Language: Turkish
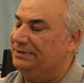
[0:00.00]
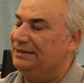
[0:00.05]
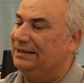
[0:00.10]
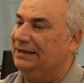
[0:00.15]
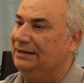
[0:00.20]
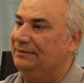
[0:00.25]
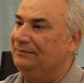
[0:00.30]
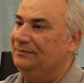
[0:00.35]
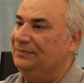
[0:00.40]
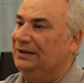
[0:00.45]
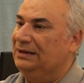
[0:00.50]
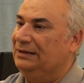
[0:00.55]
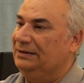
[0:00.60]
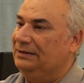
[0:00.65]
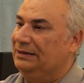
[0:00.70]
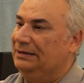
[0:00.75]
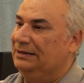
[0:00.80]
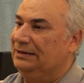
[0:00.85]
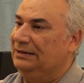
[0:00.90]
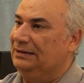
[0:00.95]
Bir de
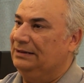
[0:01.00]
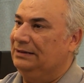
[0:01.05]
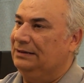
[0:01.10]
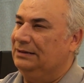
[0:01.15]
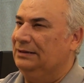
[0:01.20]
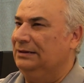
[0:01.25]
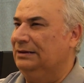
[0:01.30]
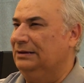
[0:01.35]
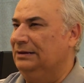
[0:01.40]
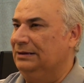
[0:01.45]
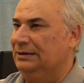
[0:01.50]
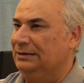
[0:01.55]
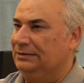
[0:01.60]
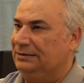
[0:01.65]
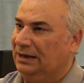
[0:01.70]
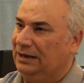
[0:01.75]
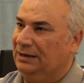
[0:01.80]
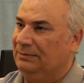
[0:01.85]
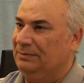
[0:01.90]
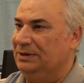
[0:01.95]
e,
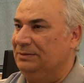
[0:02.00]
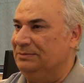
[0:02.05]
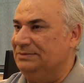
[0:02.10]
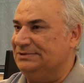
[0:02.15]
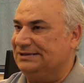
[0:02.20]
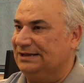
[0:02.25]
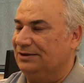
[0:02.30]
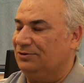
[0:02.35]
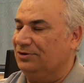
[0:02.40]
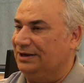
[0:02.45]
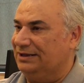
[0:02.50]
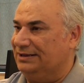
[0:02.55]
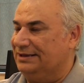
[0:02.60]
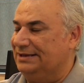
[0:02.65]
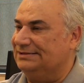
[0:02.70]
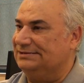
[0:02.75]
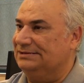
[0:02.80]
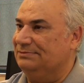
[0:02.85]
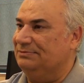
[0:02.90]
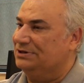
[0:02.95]
tahminimize göre
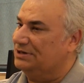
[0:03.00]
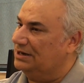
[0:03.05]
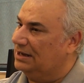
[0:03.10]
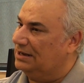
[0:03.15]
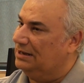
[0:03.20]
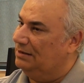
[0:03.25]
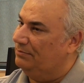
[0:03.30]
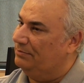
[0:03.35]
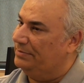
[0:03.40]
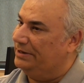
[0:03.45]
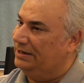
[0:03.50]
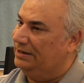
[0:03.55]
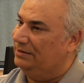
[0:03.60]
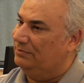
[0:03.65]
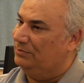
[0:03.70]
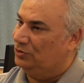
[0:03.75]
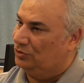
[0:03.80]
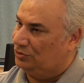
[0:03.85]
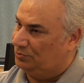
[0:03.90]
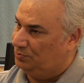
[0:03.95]
kesin bir rakam
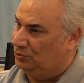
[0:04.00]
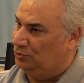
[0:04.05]
bilinmiyor.